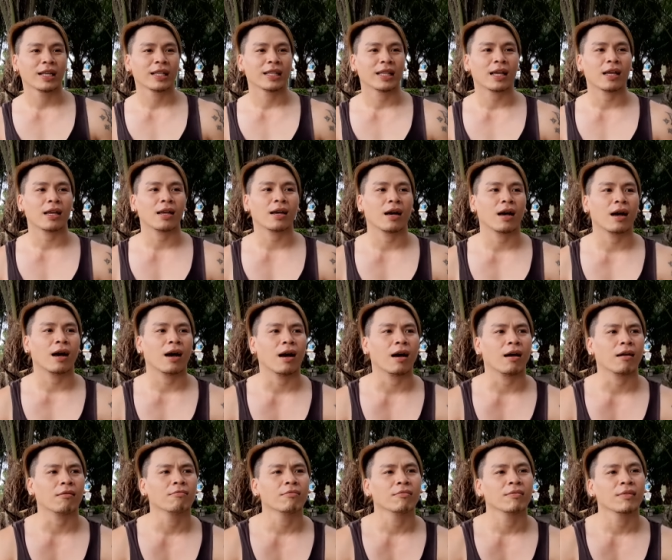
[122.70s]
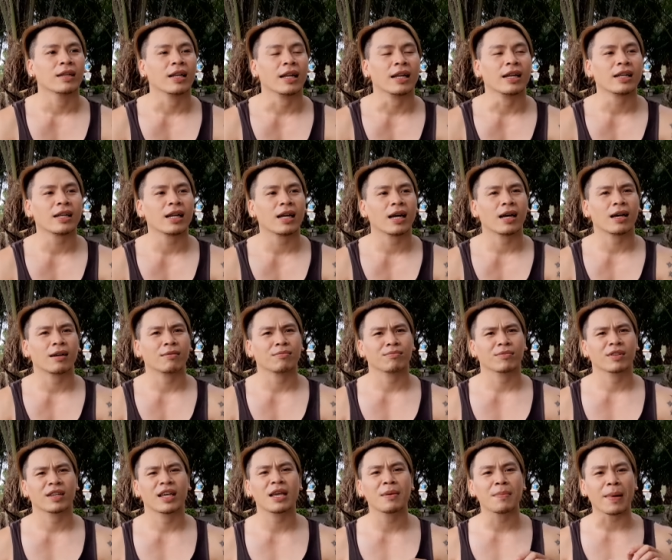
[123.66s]
thì à, lĩnh à,
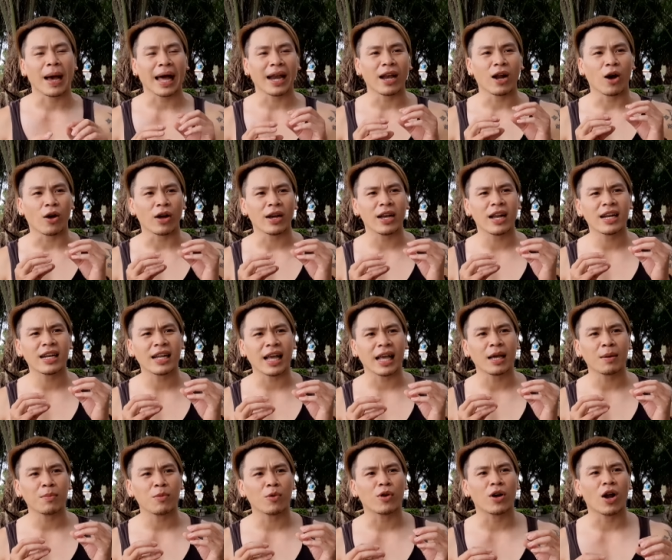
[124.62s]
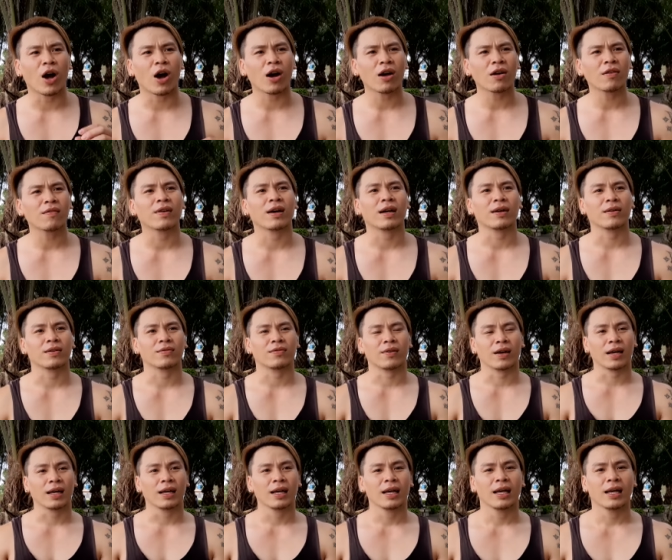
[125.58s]
khi mà anh hỏi đến ngay cái mùi đó và
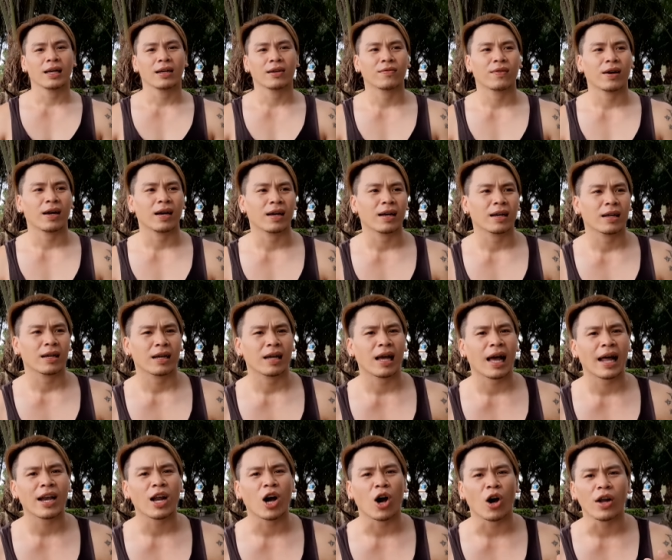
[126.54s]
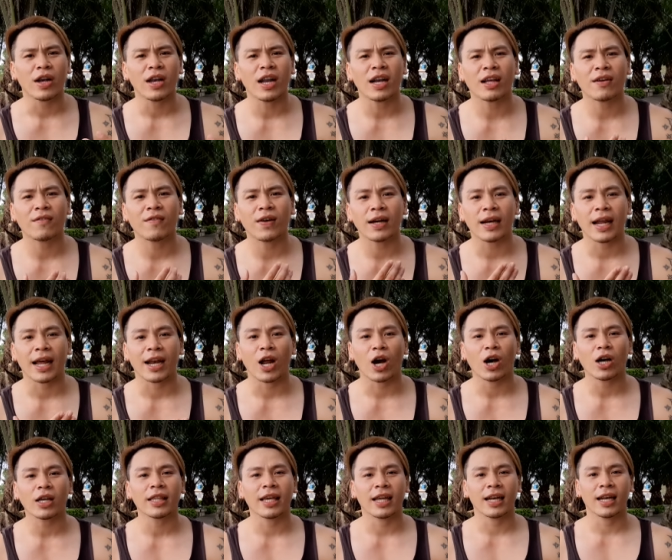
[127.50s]
và và anh hỏi đến cái vấn đề
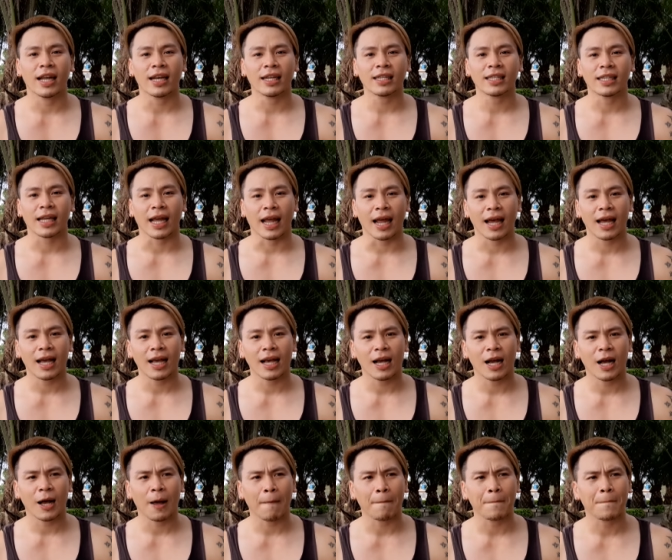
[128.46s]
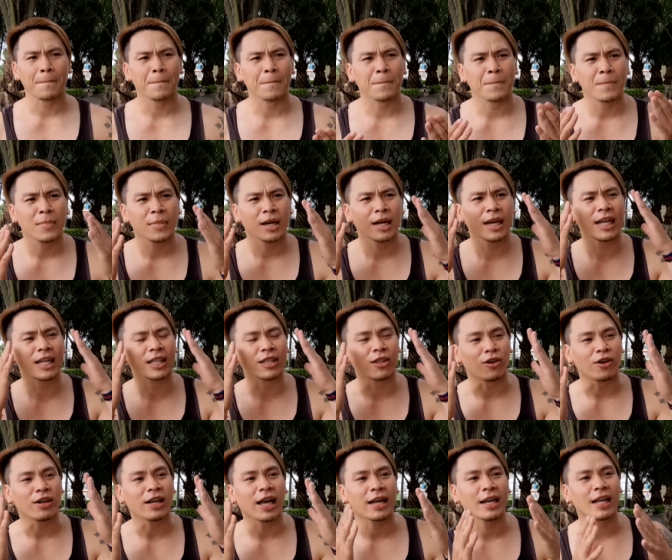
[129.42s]
đó thì lĩnh sẽ à, liên
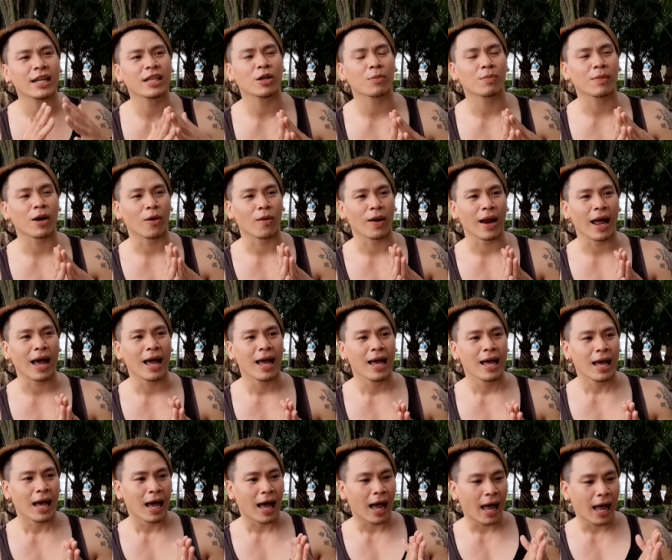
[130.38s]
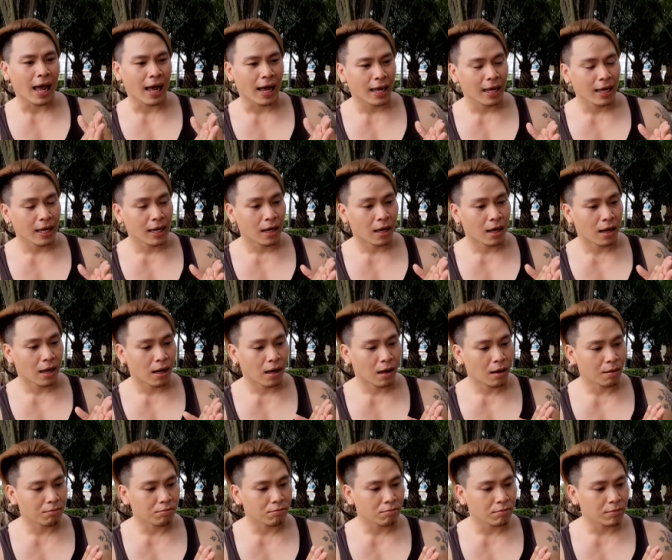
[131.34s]
tưởng ngay đến trong đầu là à,
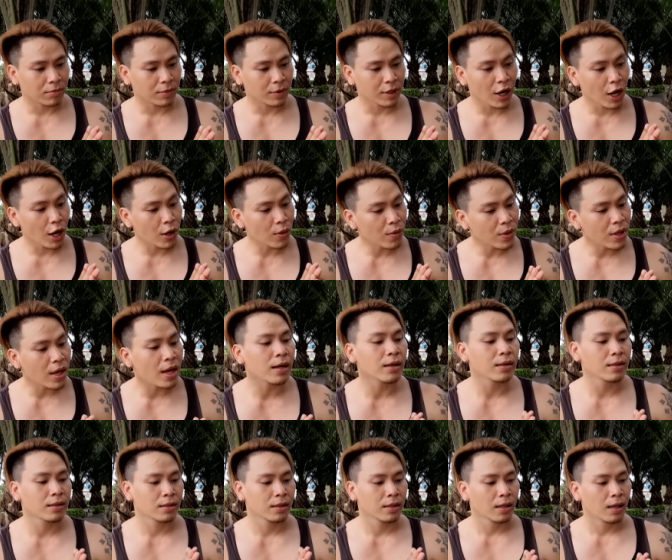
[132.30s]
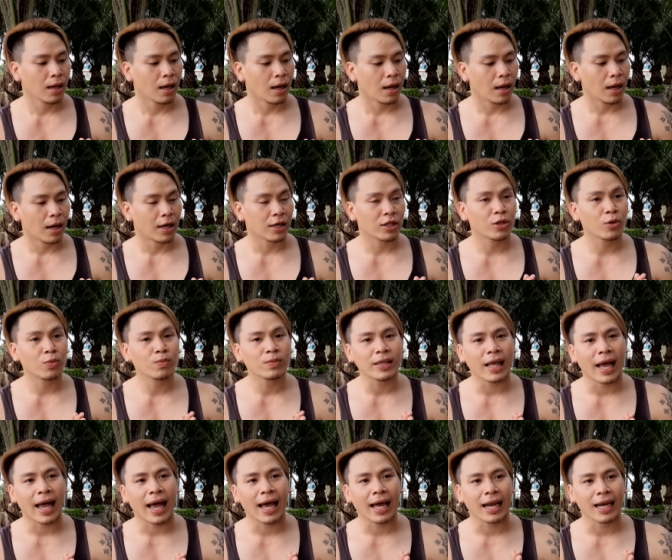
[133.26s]
à nếu như à, chúng
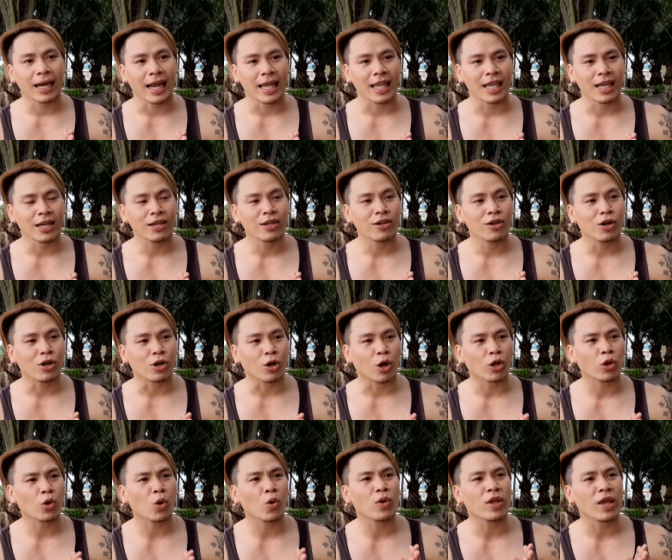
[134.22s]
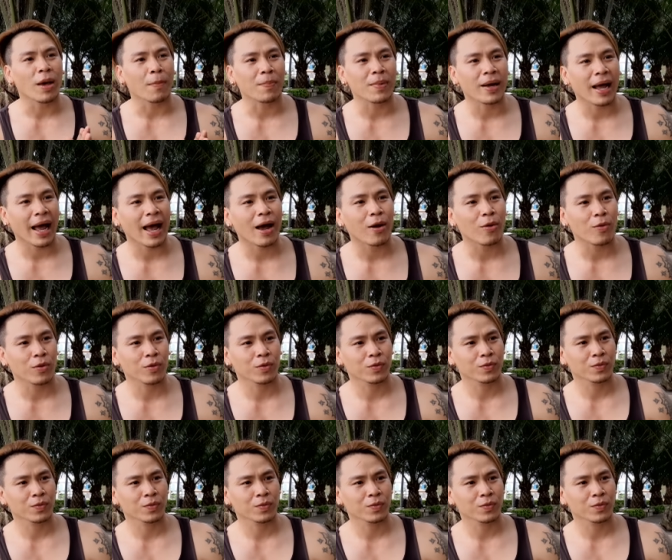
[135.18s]
ta là những người có thu nhập cao